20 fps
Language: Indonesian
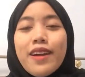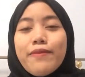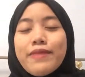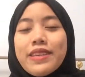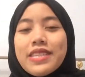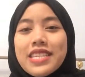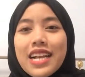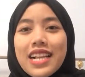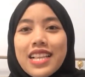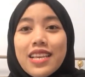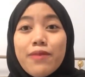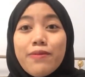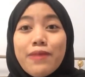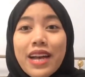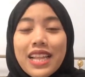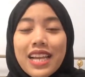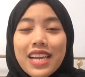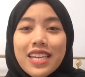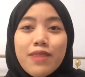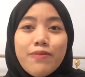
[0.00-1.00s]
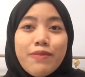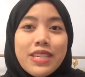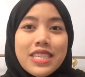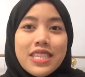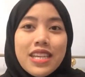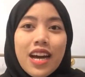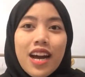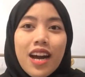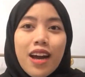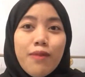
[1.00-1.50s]
Misalnya barangnya
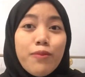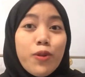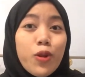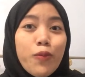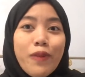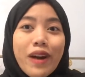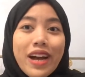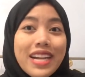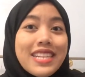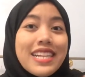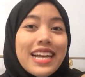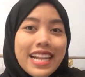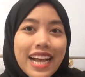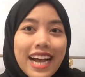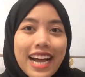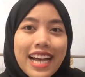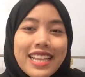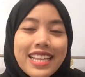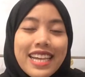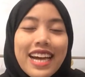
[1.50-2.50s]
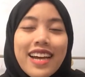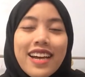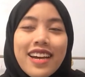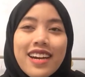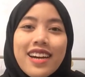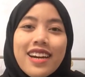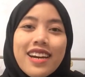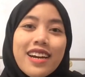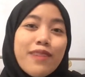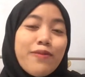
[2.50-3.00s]
bisa berupa kendaraan ya,
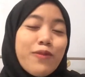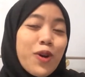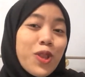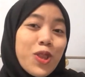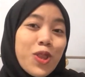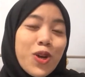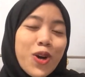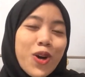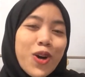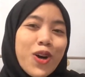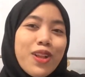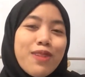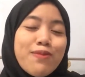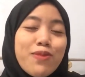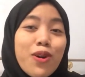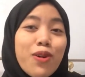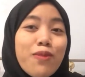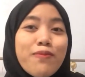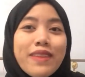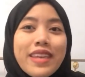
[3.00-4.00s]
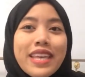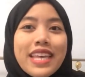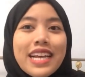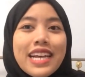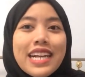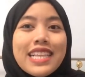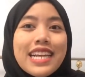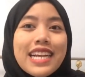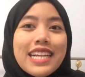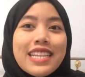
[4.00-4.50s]
e, motor,
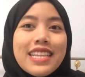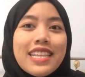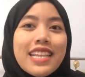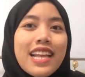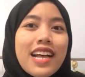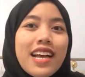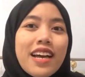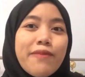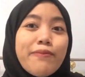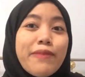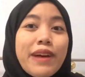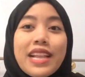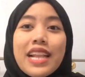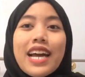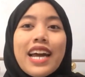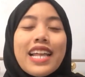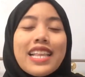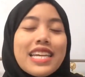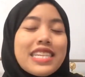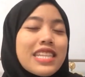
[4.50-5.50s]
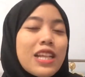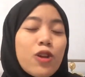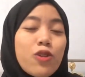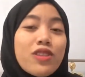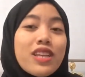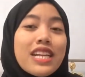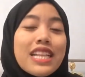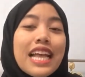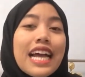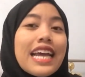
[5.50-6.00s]
mobil dan barang
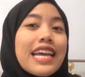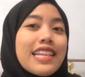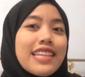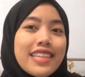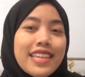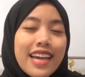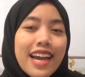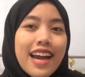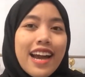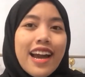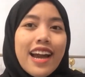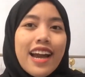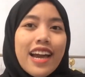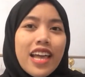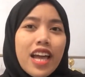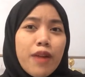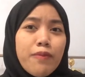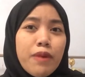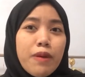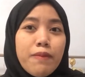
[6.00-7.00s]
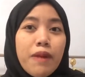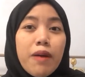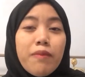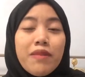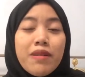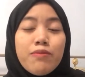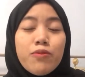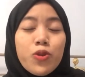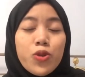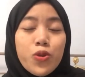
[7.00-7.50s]
elektronik lainnya yang memang
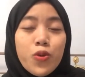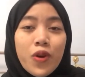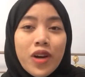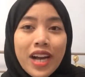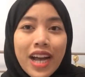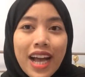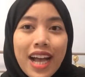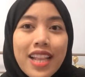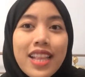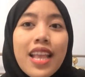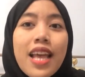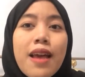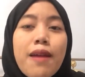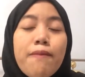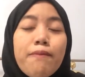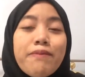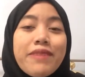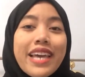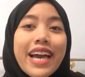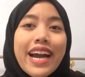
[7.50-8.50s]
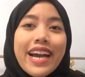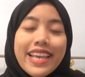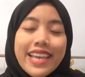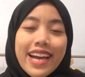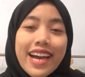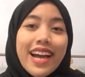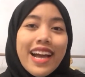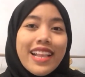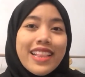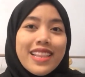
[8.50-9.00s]
membutuhkan
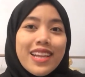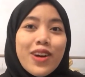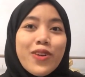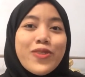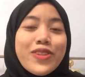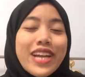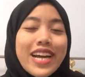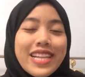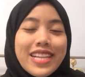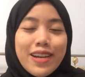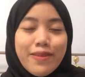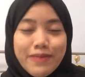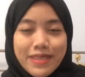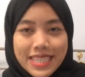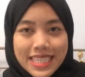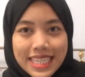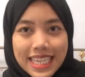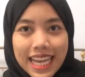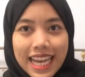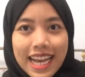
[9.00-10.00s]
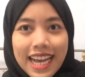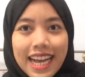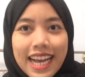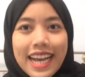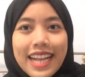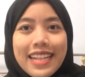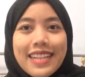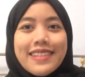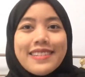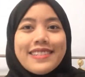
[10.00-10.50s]
biaya atau dana
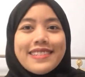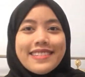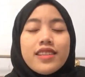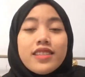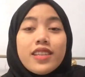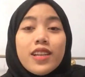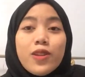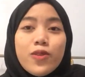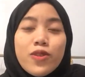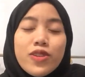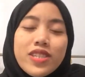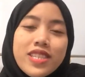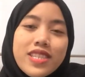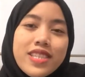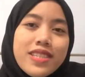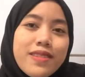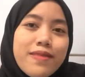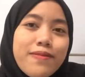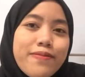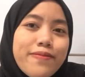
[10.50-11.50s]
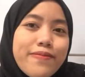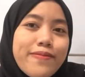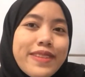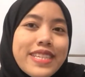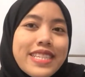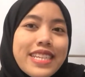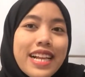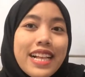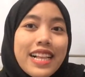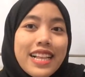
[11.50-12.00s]
besar. Terus
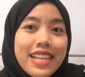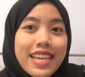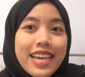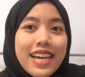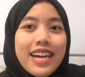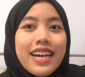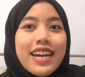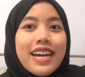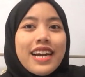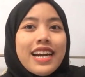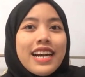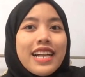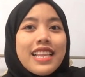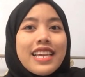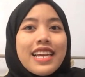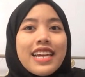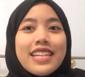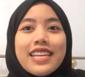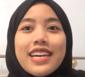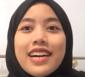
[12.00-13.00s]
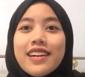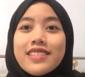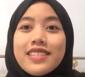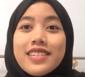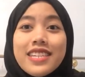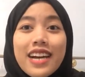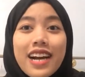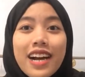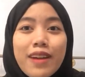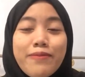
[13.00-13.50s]
Misalnya kalian yang
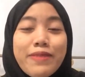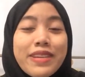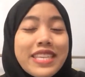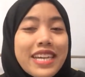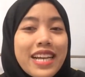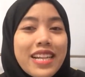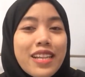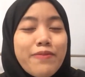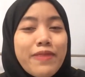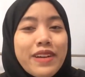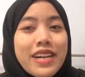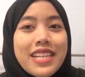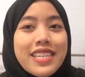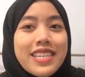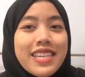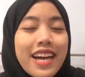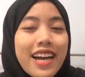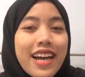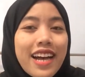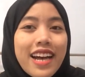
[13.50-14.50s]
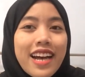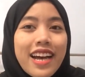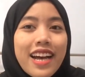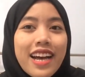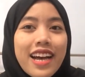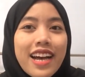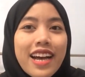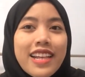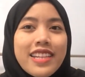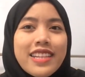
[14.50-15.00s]
sedang mencari
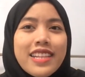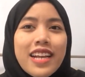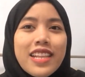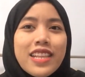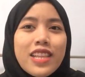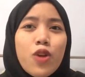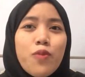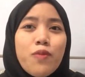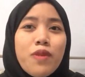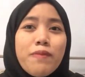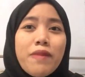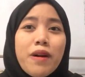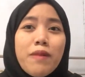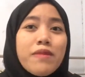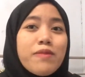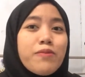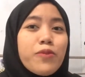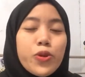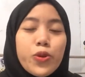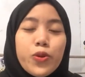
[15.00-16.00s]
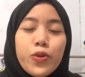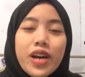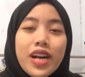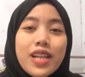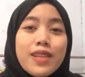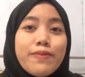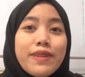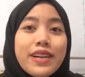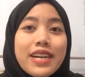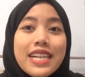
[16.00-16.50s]
pekerjaan atau memang
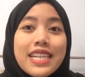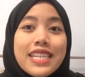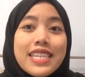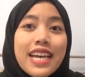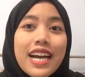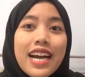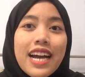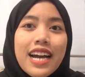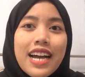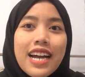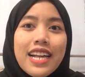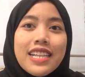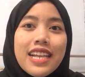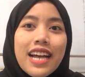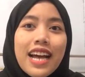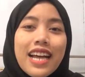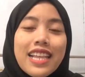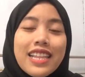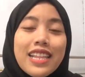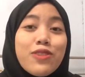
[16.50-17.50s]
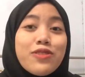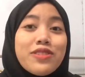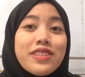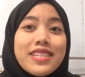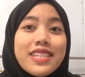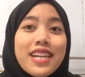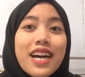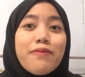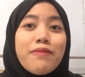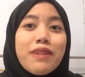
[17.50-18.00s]
membutuhkan pekerjaan atau
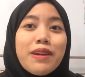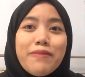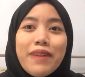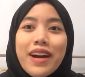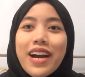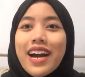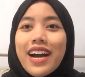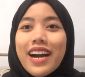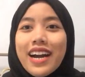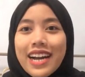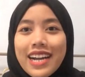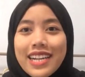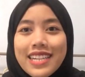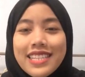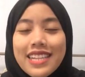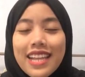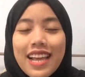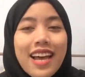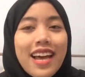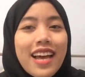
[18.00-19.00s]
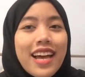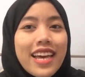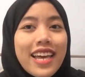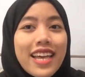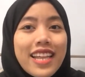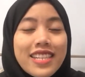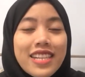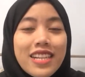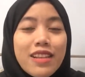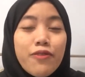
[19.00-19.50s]
sedang memang akan
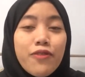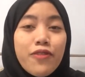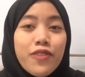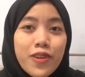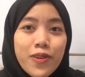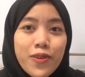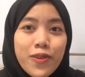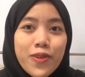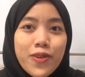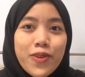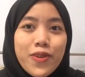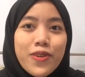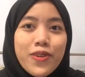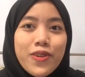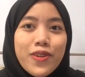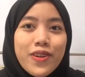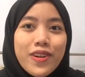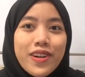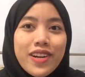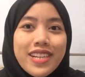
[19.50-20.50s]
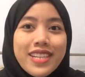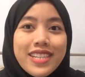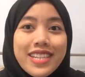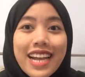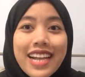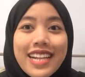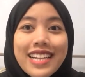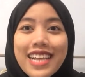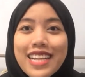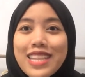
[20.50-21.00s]
interview
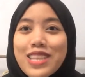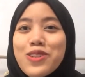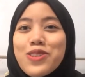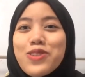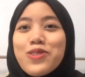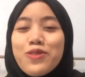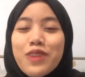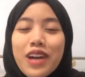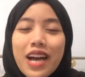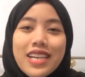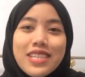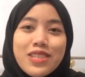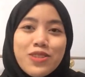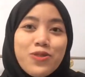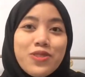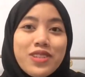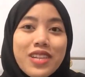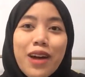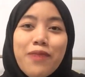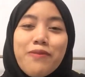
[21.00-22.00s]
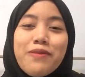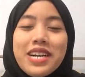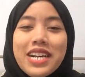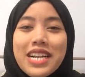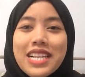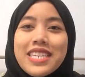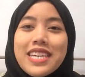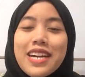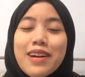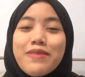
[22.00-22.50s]
dan atau juga sudah
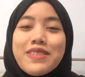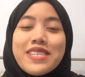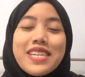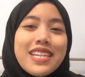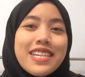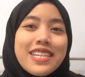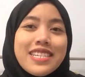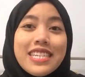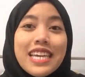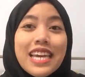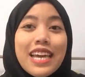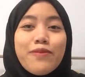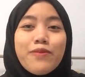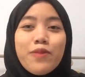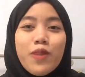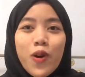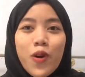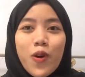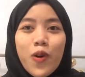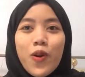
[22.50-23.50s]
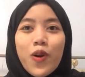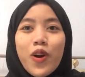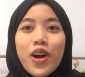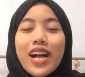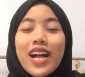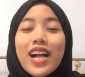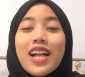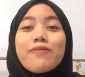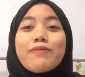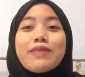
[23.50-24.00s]
bekerja menjadi CMO,
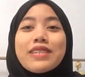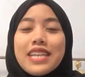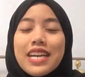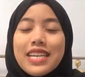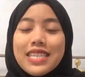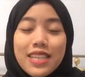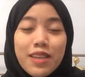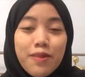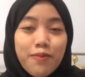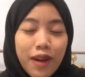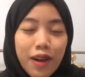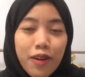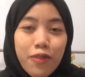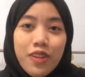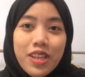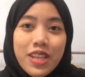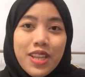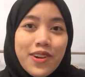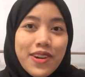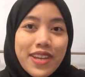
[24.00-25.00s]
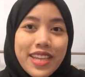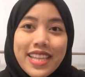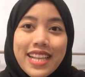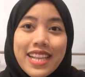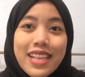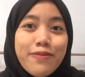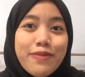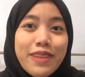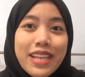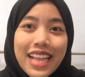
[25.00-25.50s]
kalian bisa simak video ini
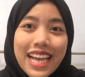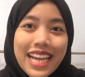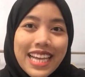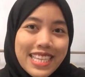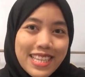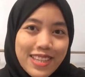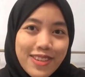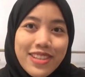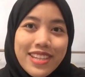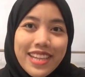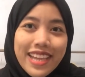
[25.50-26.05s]
lebih lanjut